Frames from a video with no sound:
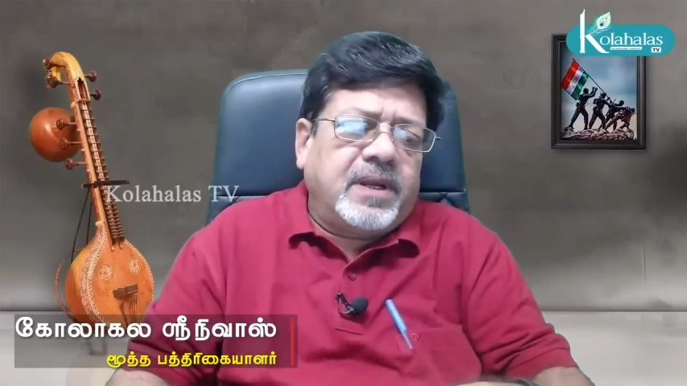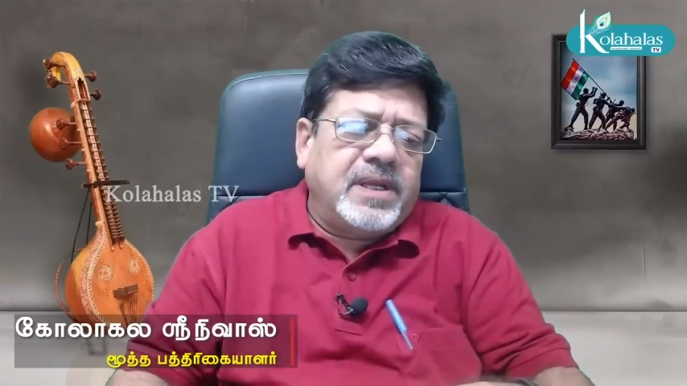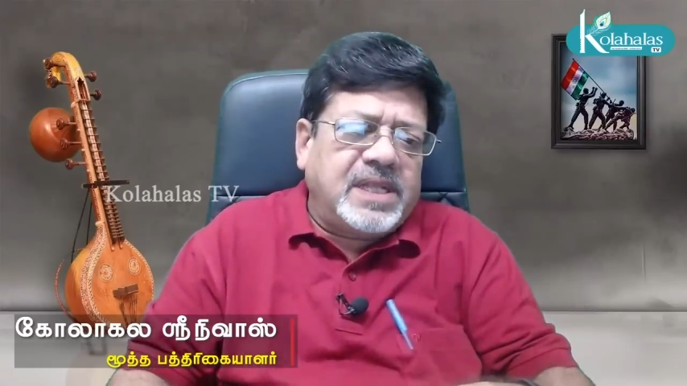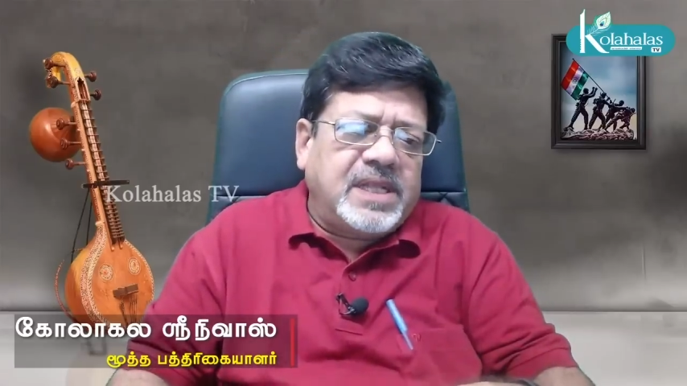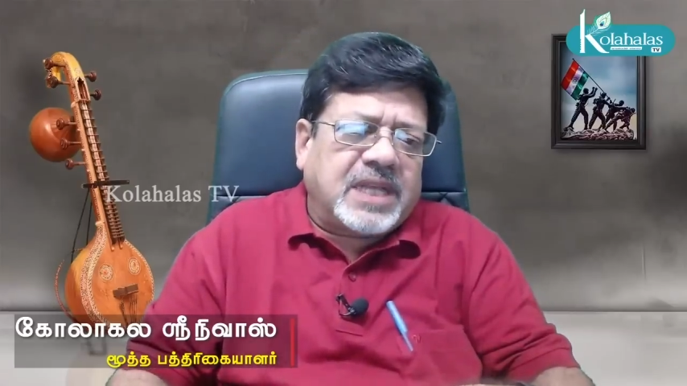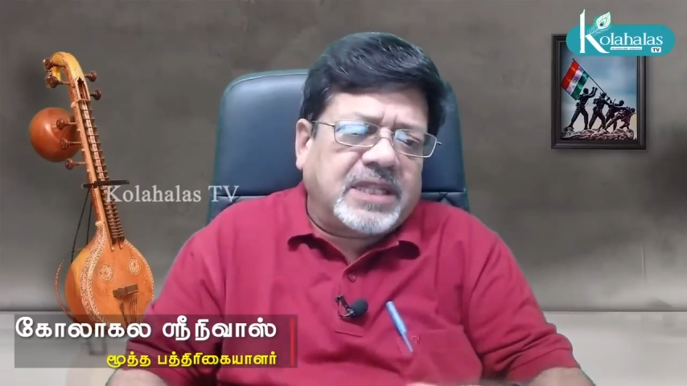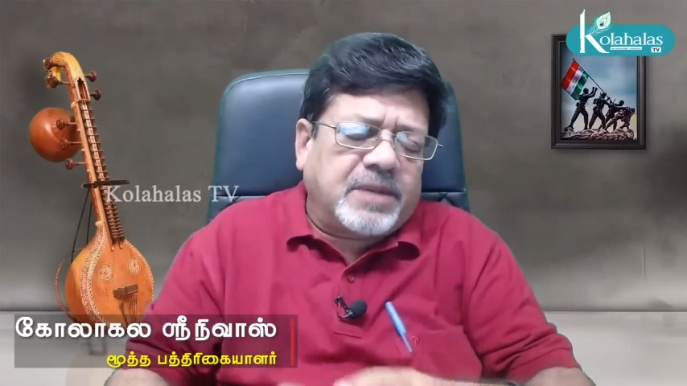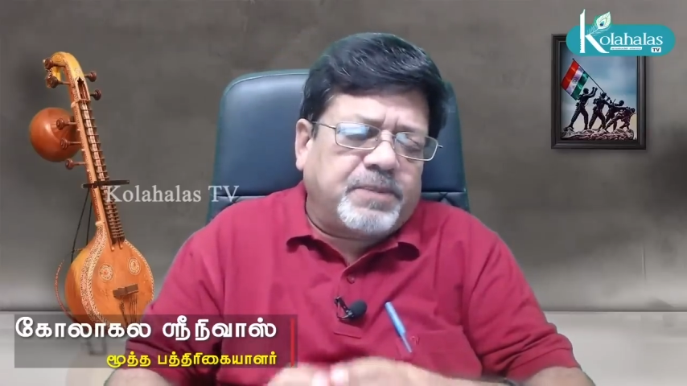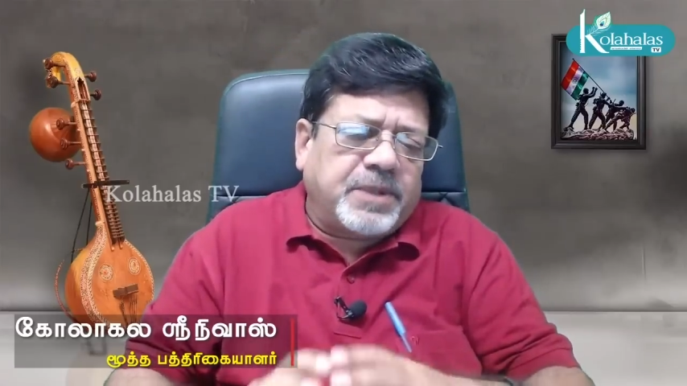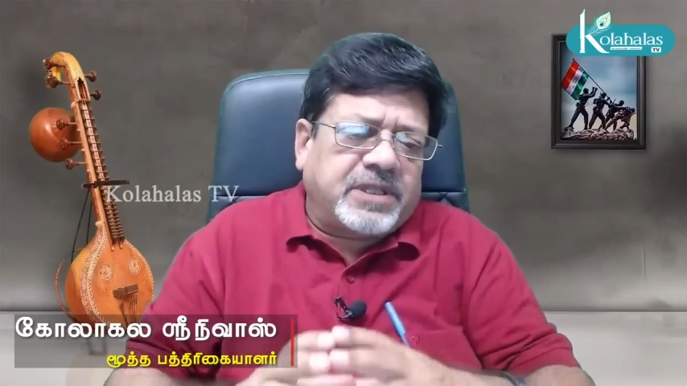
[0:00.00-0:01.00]
இந்த
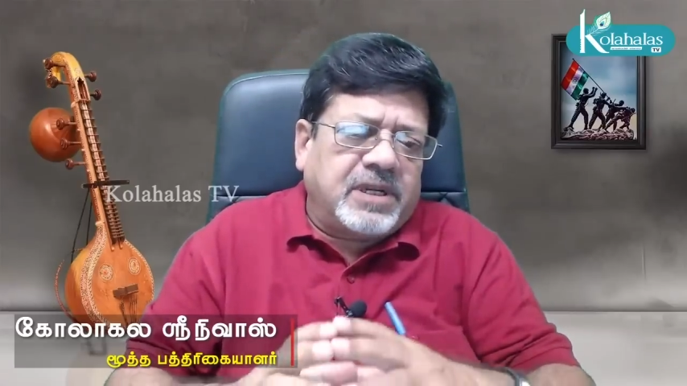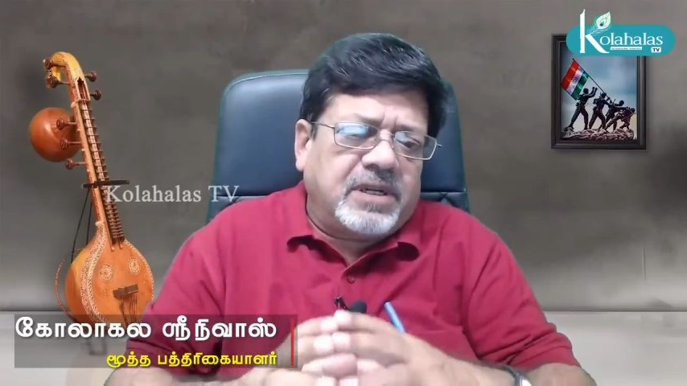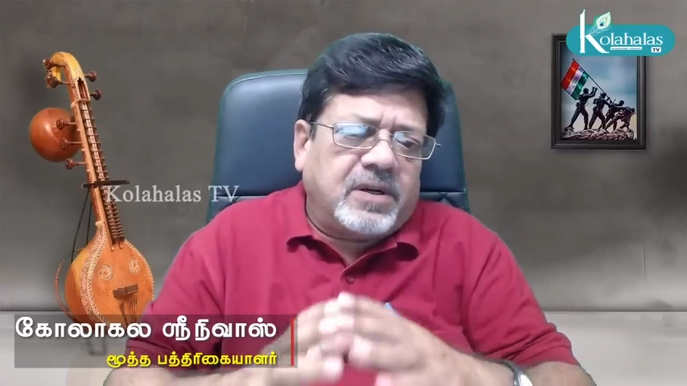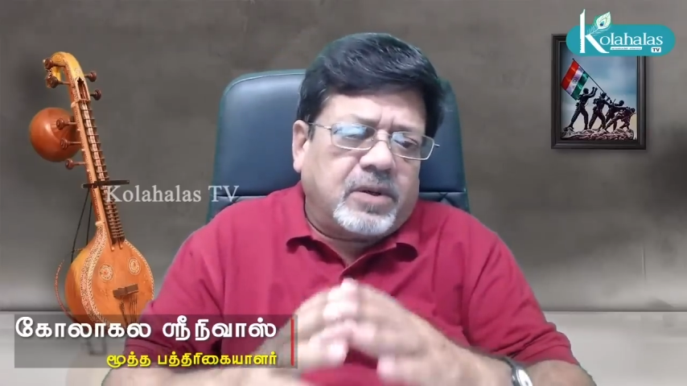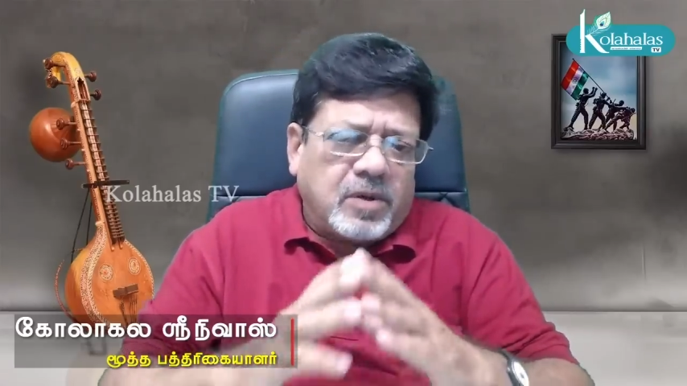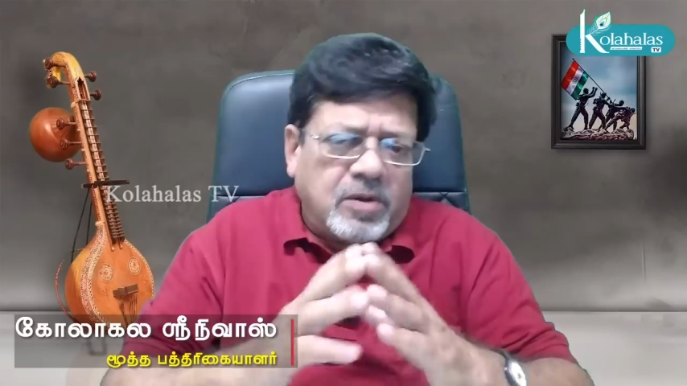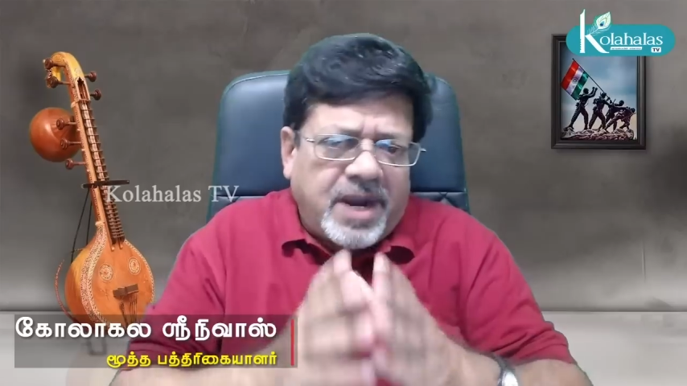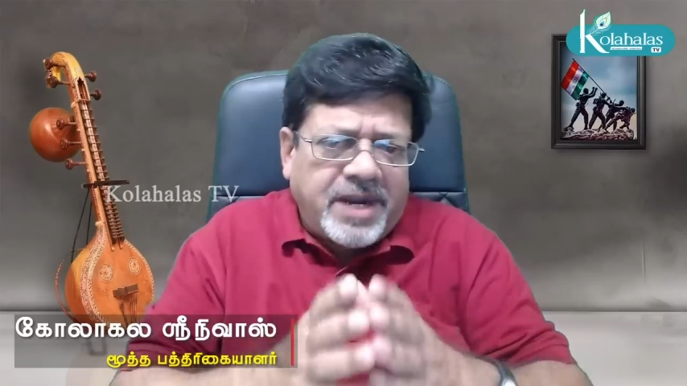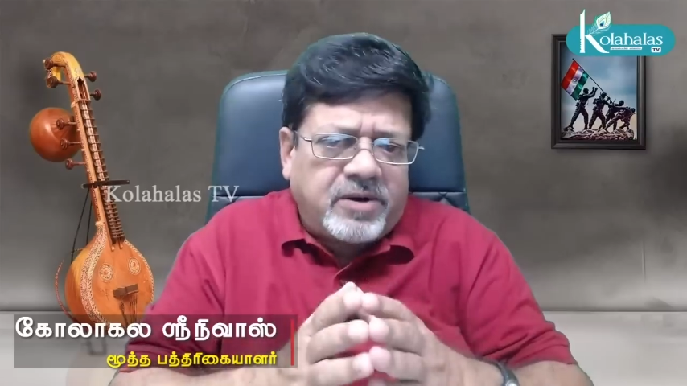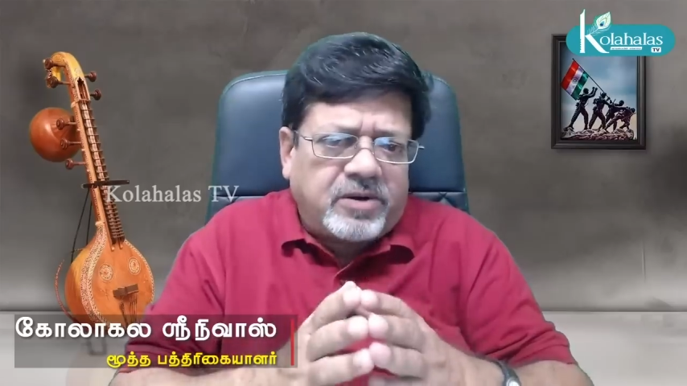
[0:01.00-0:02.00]
சந்தர்ப்பத்தில்
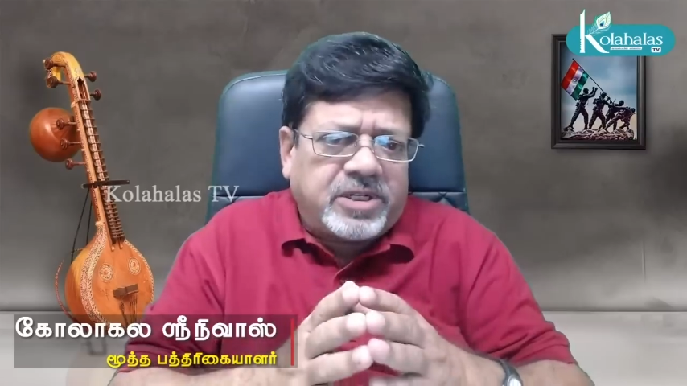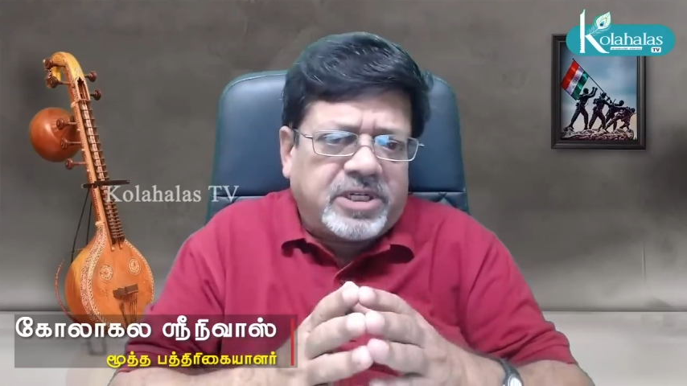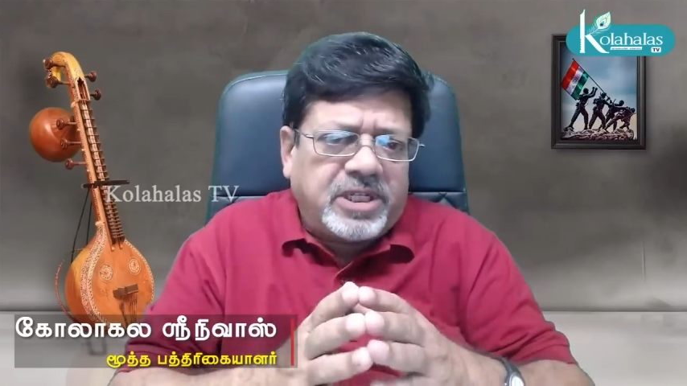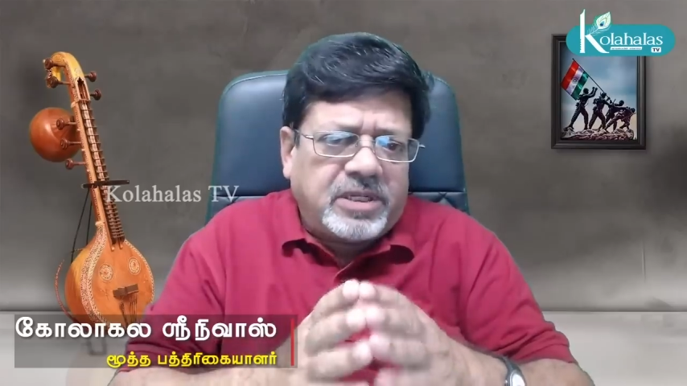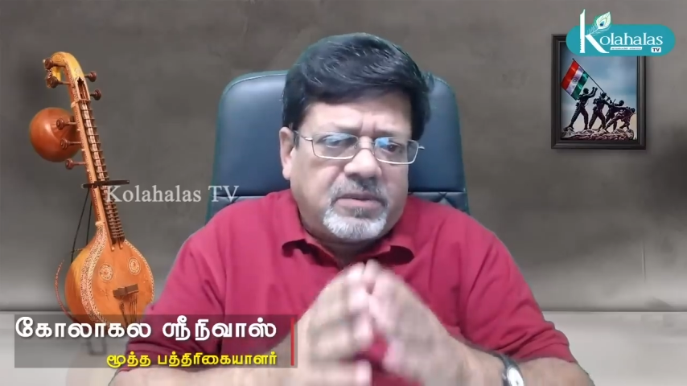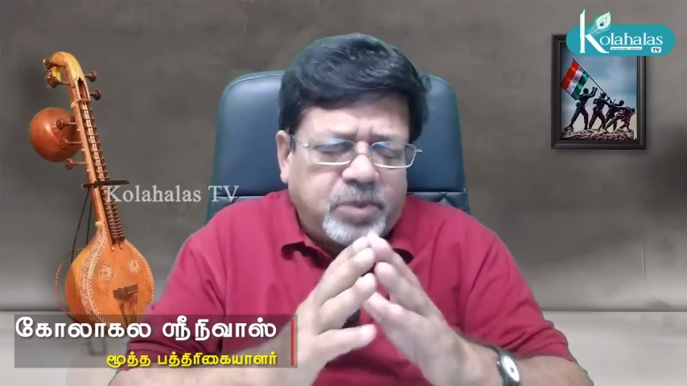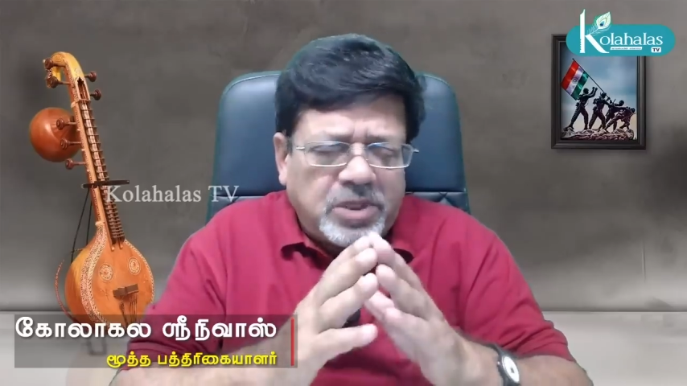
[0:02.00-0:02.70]
ரூபாய் நோட்டுகளில்